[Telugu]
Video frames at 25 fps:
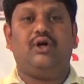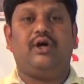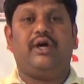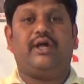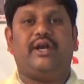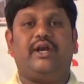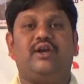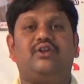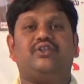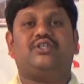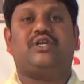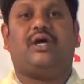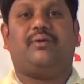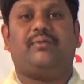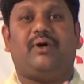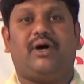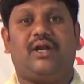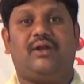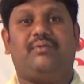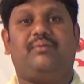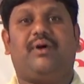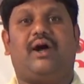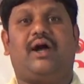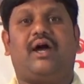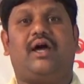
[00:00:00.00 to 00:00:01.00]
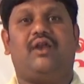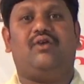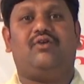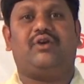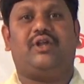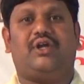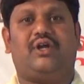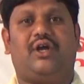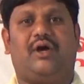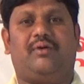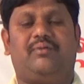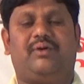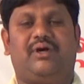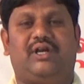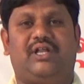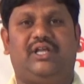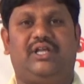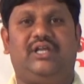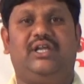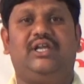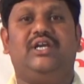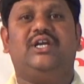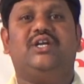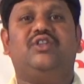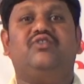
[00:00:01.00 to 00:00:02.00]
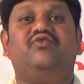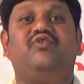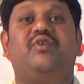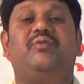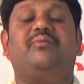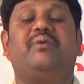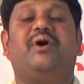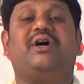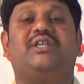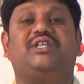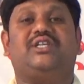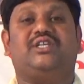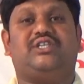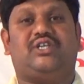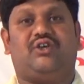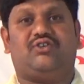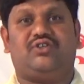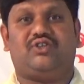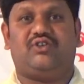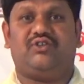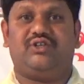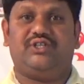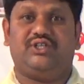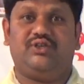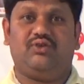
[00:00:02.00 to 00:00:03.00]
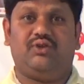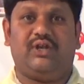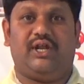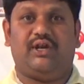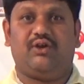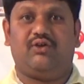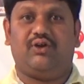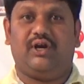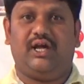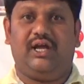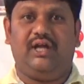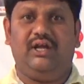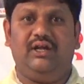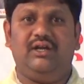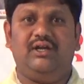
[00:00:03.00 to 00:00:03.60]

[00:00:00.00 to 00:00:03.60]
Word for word: రెండు సమాన భాగాలు ఉంటాయి కాబట్టి ద్విపార్శ్వ సౌష్ఠవ జీవులు అని కూడా